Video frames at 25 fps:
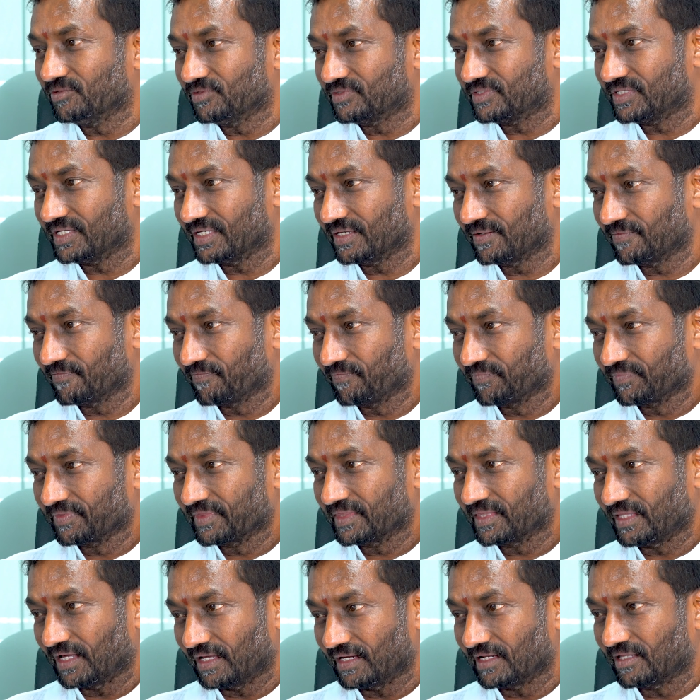చూసి
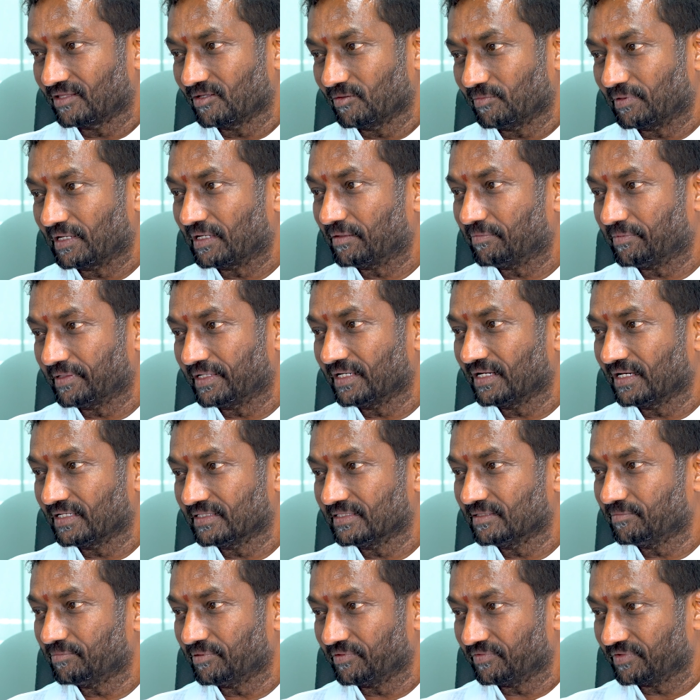తానేదో బలపడినా
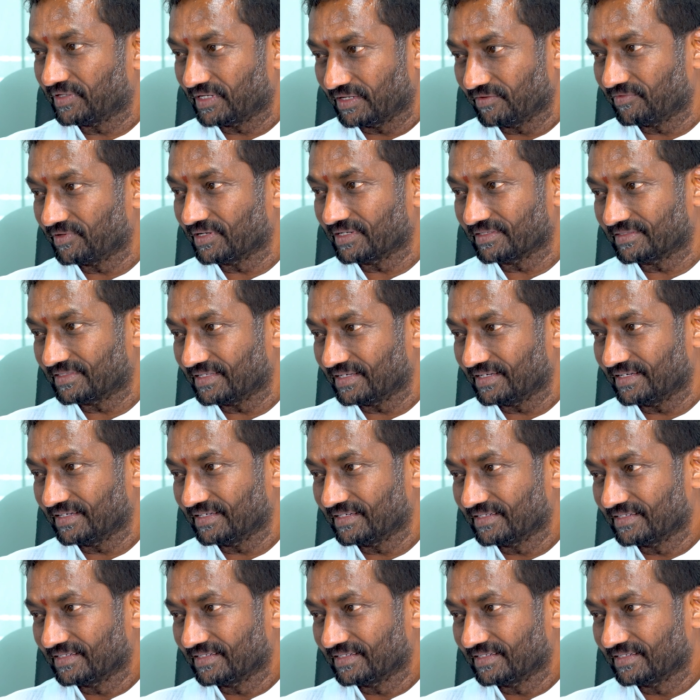అని చెప్పి విర్రబిగితే